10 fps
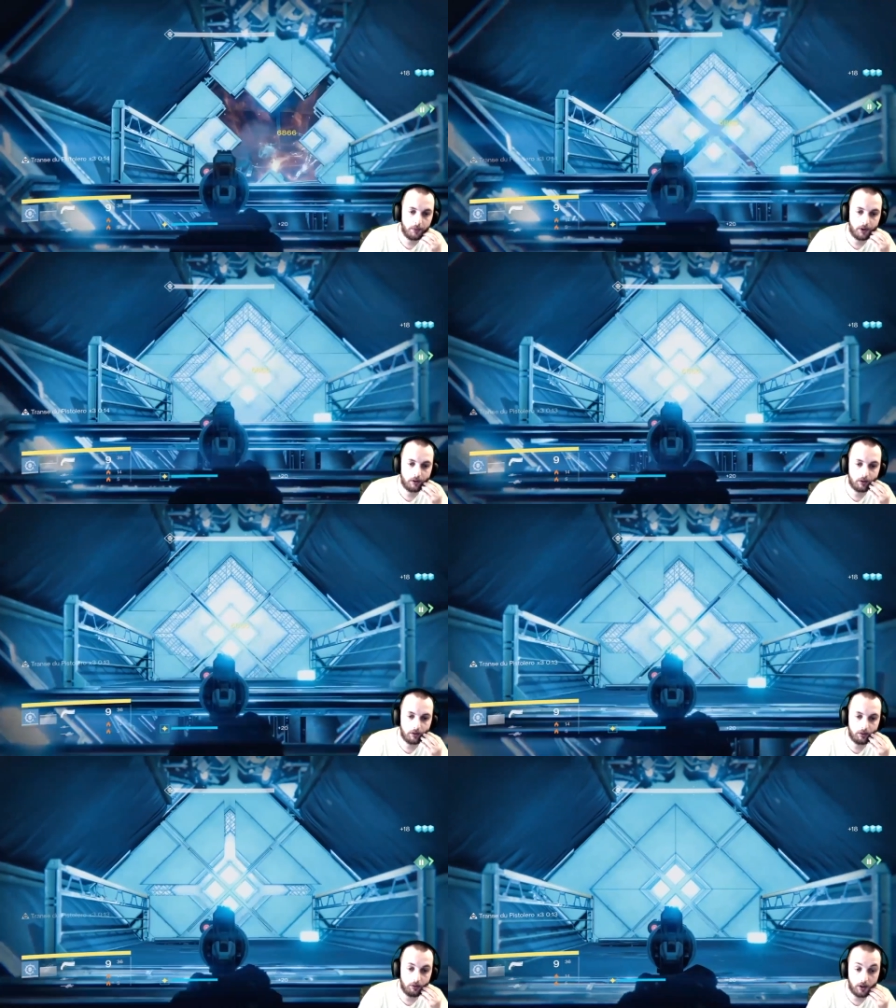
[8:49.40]
Mais
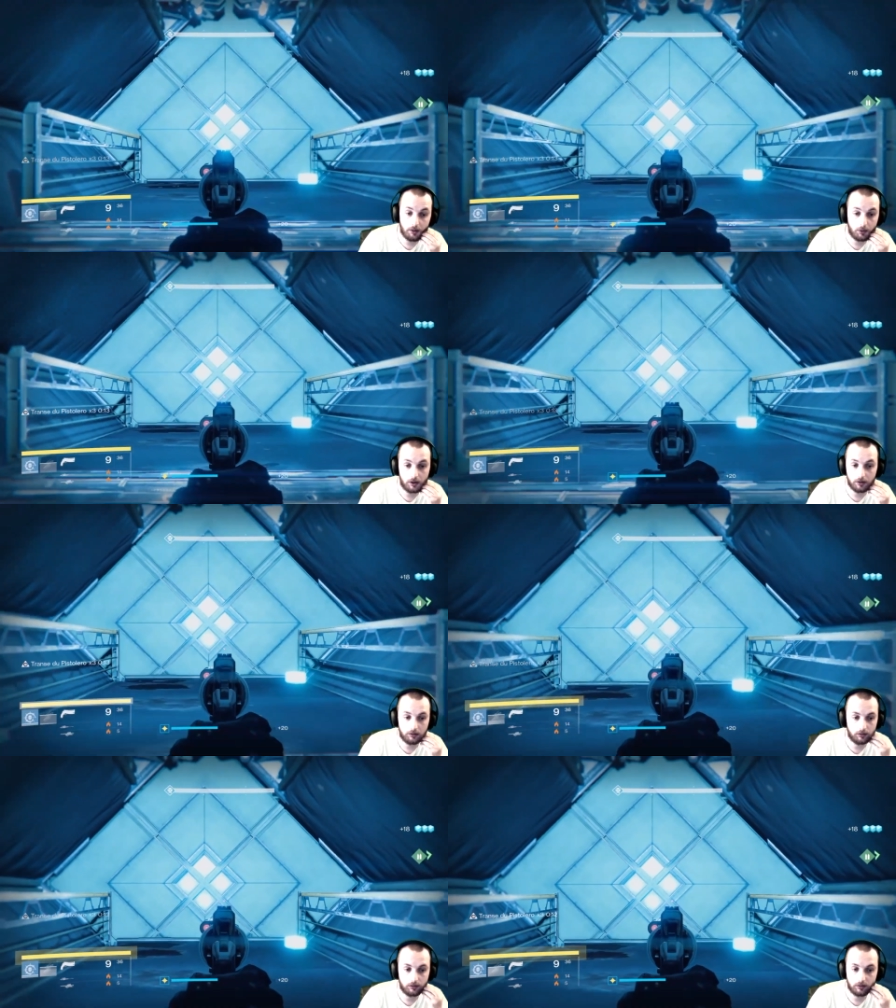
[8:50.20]
euh, là,
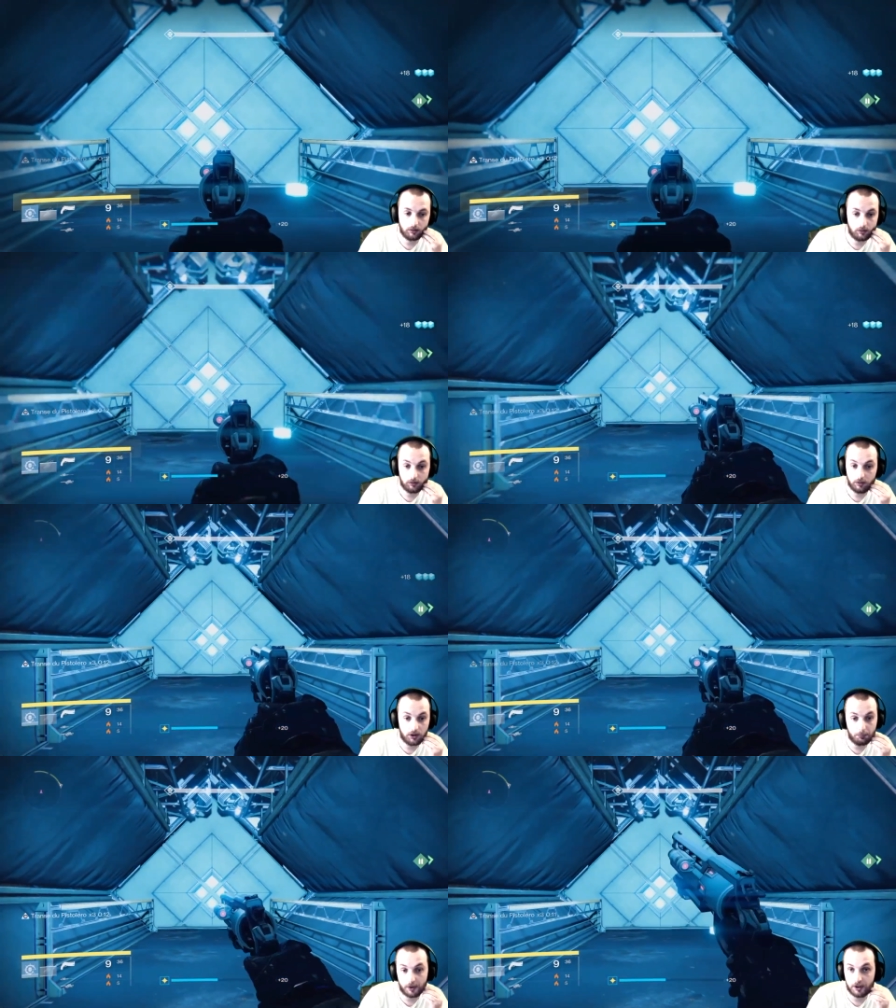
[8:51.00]
voilà,
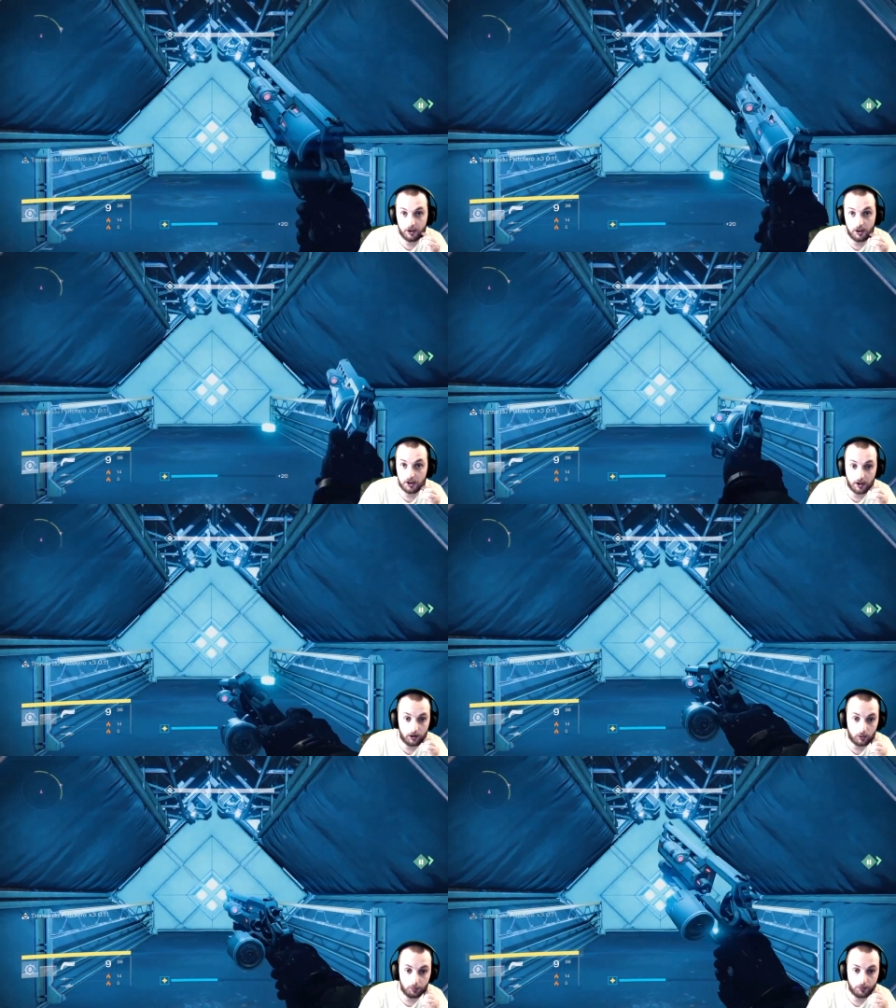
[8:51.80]
c'est passé
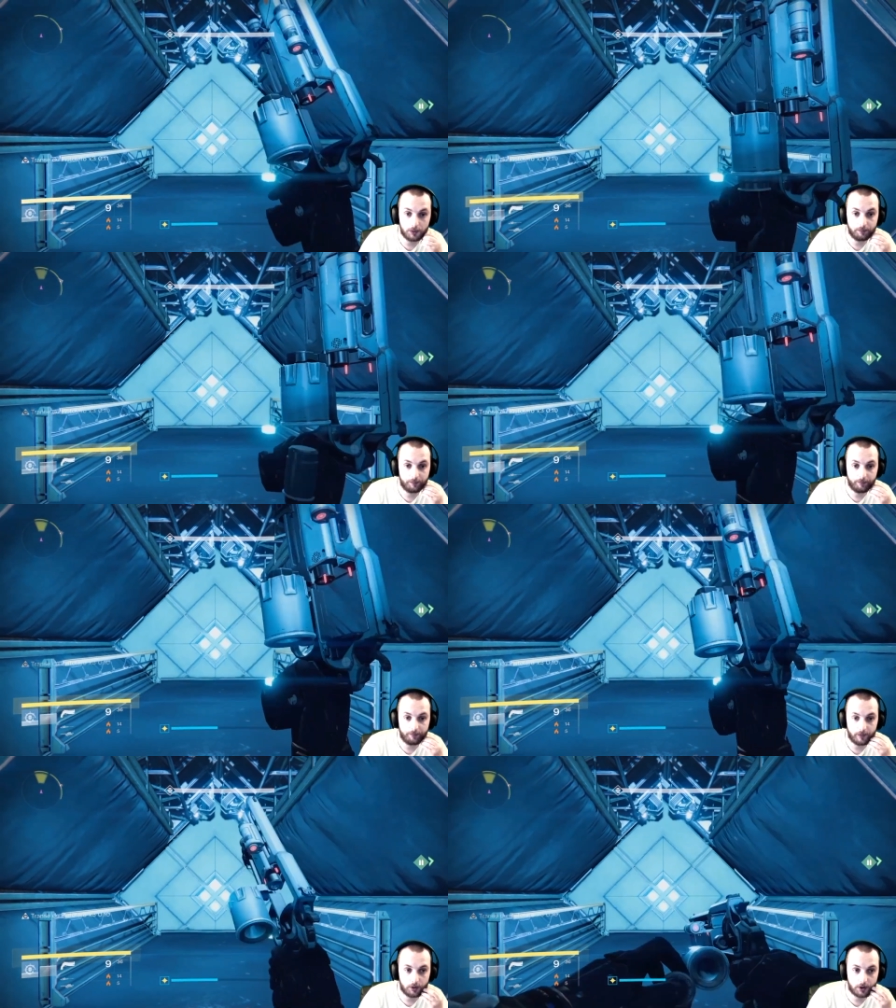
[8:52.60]
nickel, Chrome.
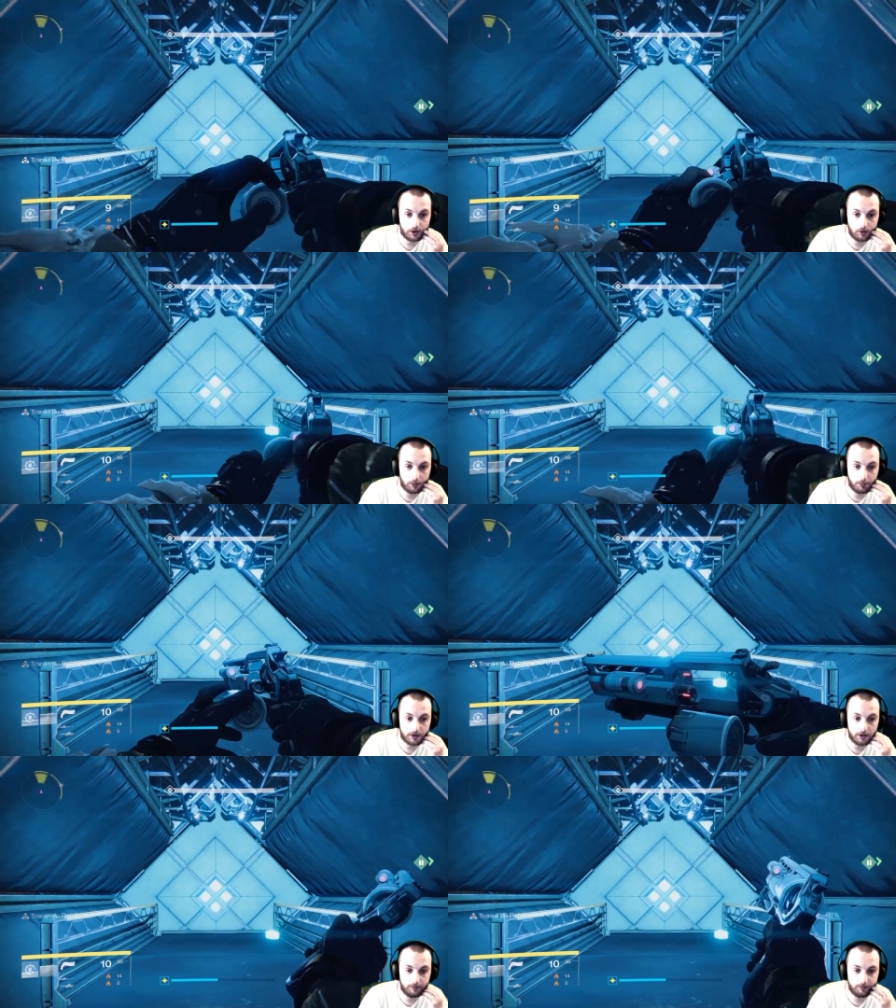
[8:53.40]
Le chasseur est
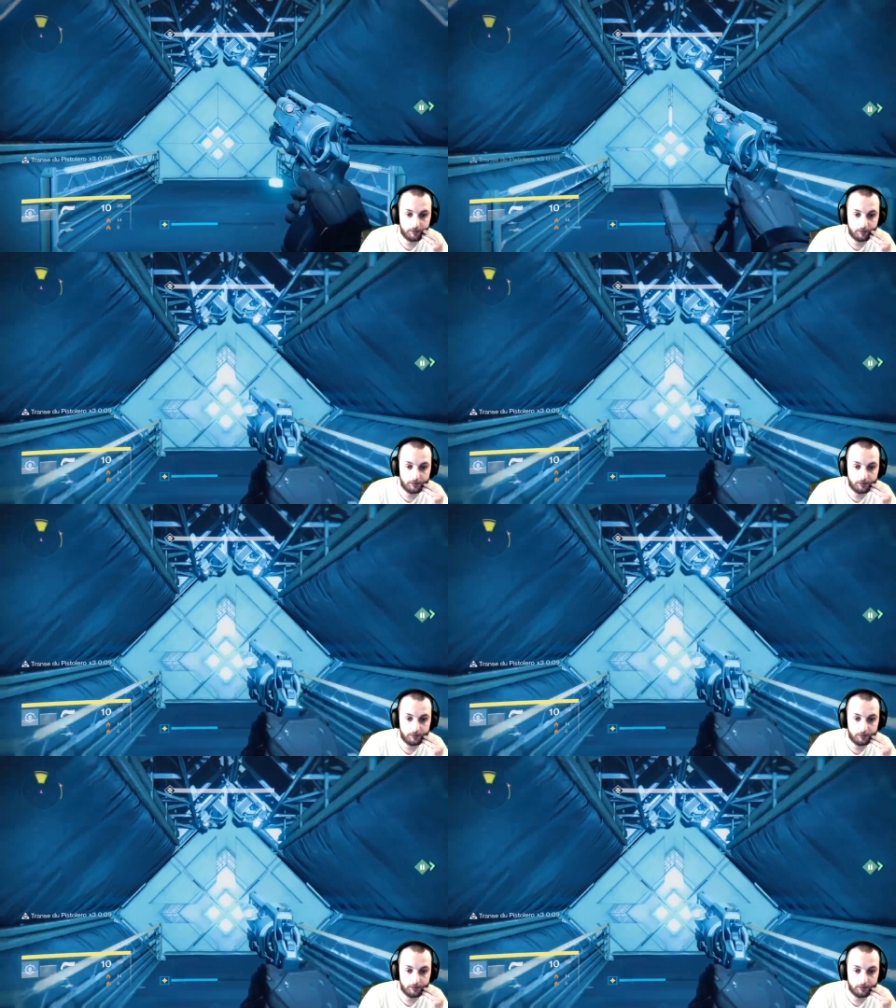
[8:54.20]
passé.